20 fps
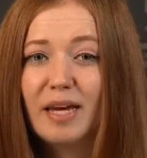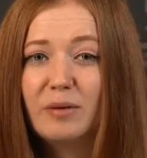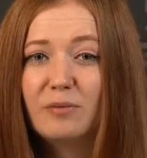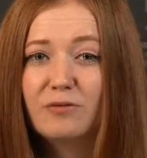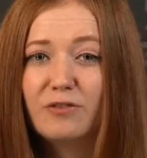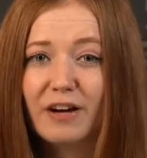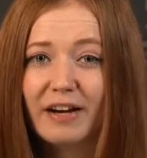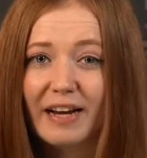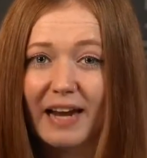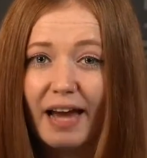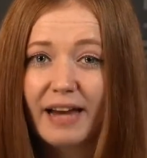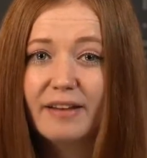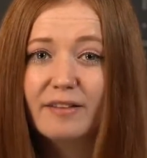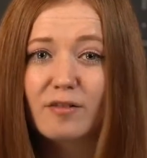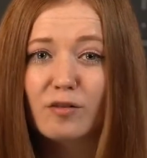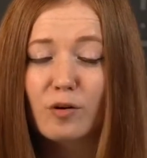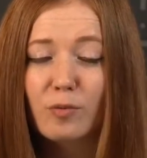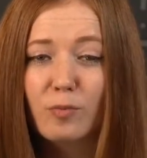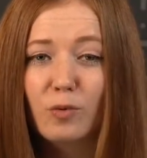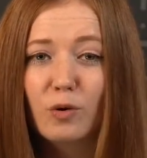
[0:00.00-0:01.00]
im Vergleich
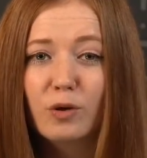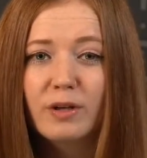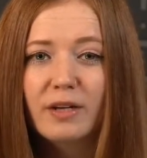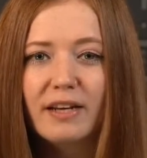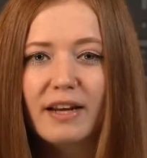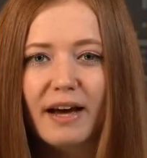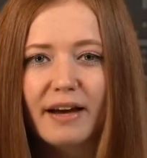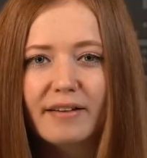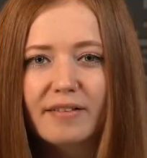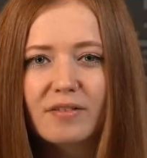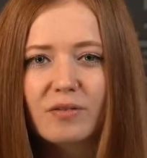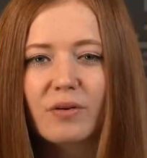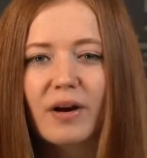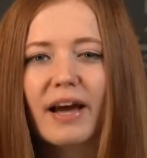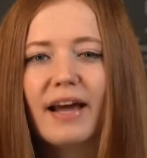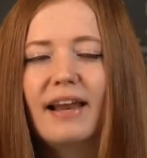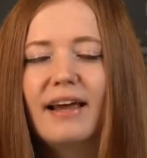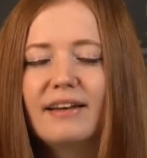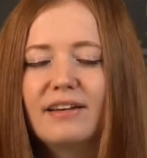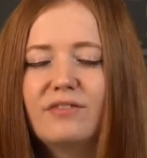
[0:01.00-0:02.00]
zur gebotenen Leistung
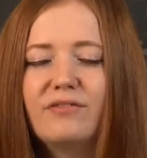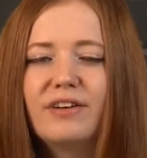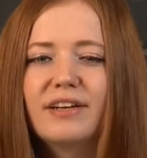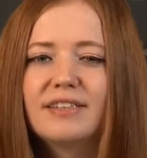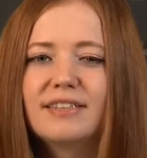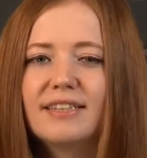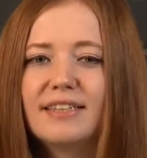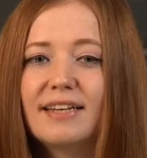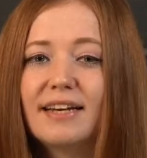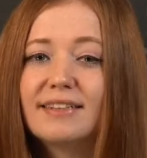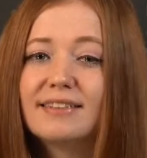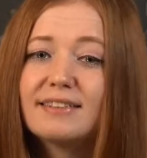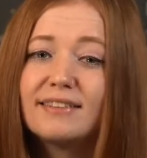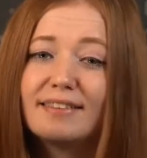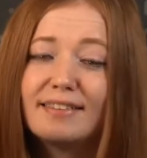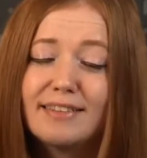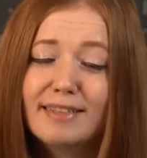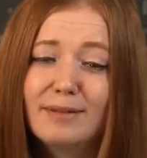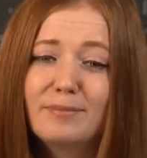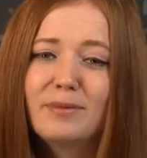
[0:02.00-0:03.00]
relativiert sich das
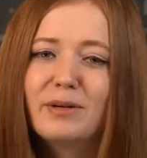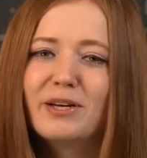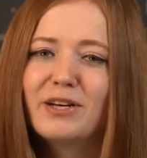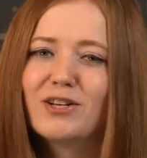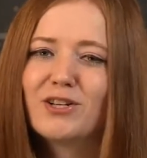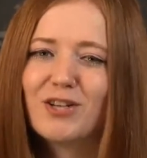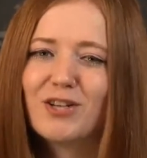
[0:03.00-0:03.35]
ziemlich